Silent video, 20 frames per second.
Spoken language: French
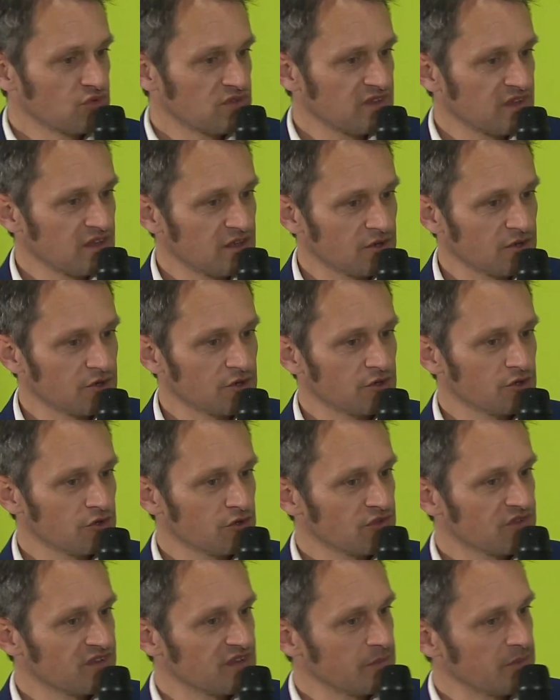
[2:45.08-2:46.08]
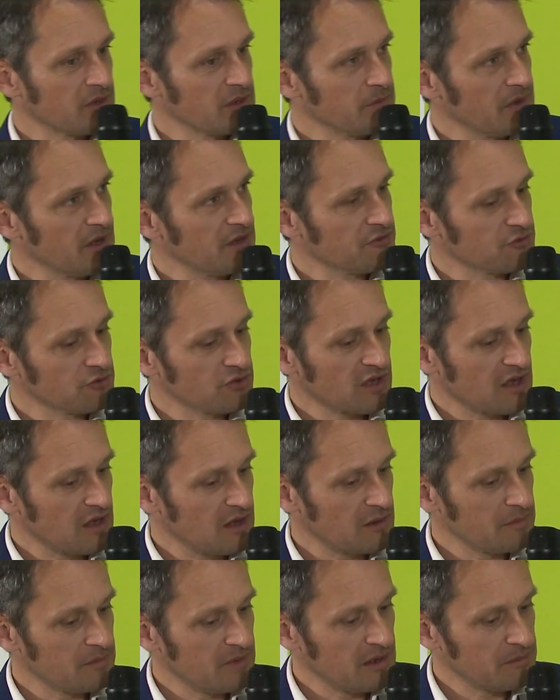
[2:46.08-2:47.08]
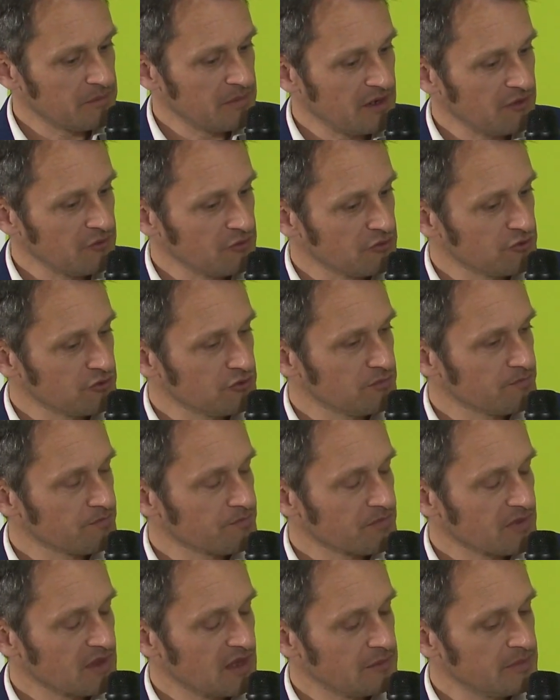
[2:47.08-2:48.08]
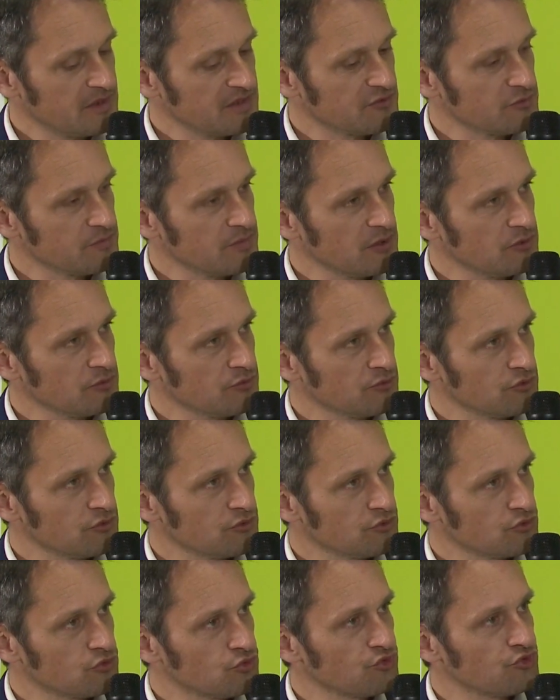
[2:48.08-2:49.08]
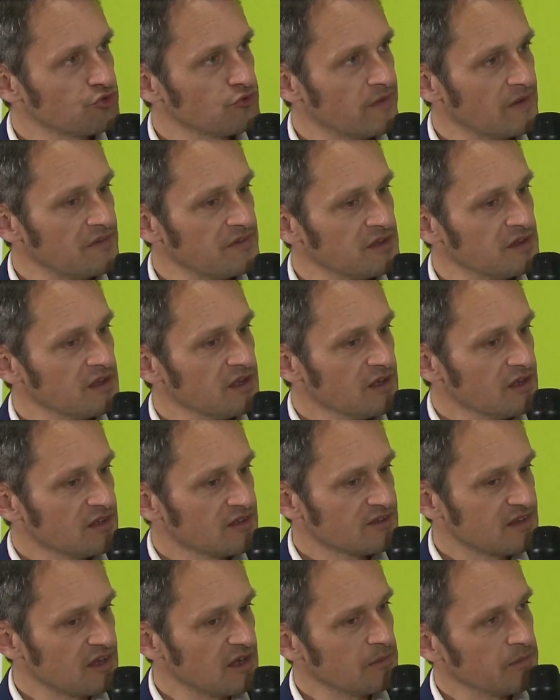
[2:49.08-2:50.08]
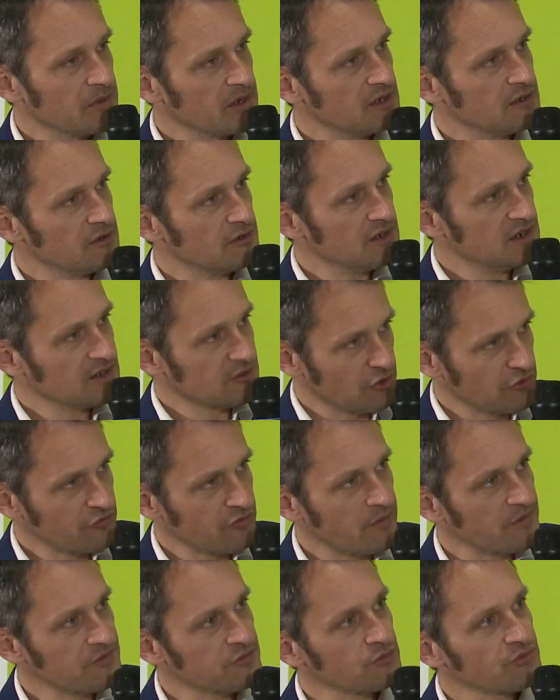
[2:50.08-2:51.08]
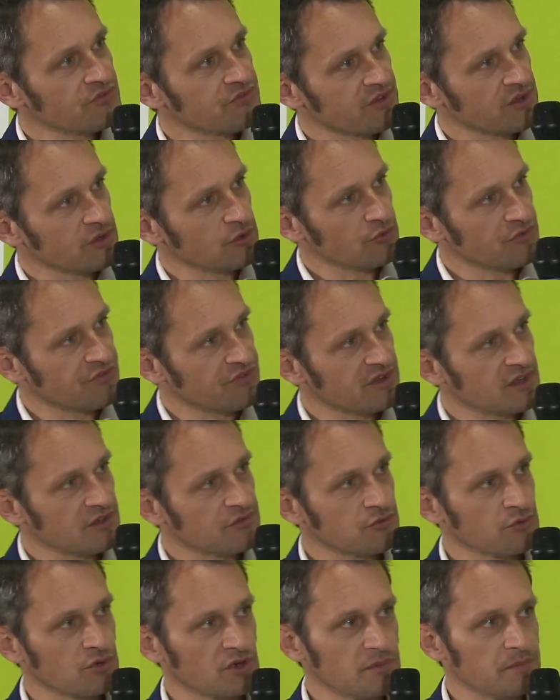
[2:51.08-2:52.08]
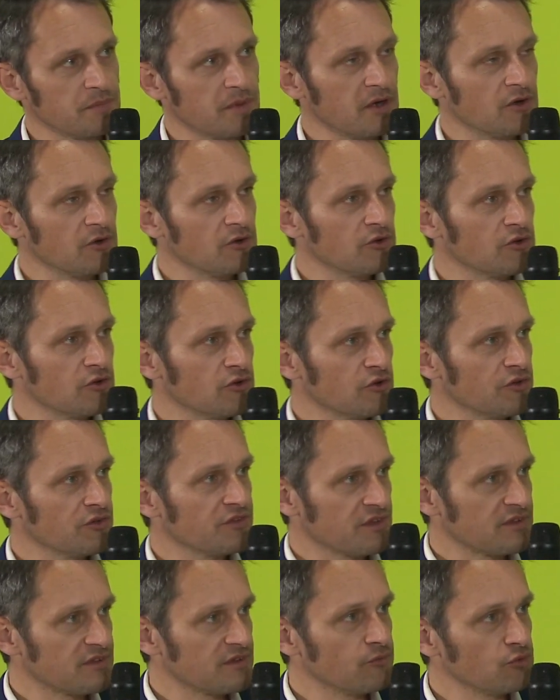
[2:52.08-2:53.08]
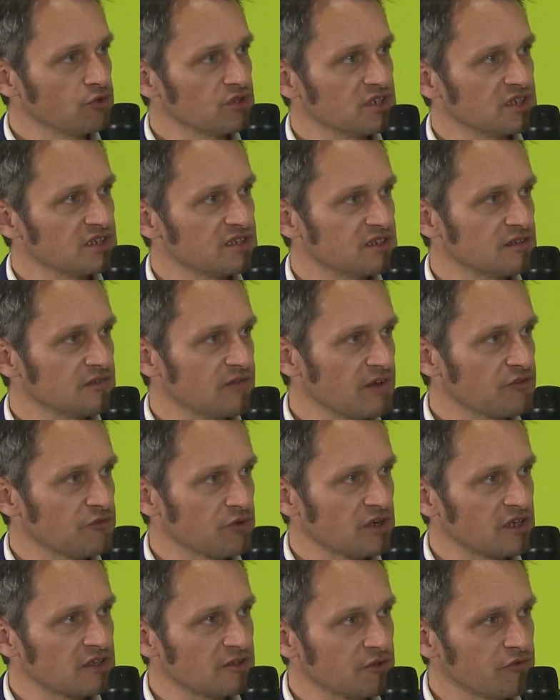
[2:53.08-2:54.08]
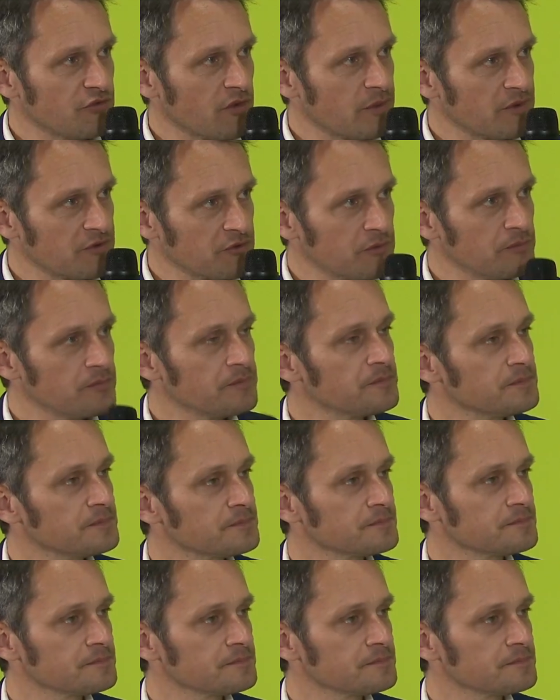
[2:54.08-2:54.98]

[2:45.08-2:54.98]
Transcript: ces, préparations, à, part de, base de pardon de, de gousses, vanille, de, vanille, ça après les transformations, c'est aussi assuré par. c'est vous qui, qui assurez la transformation. À Madagascar,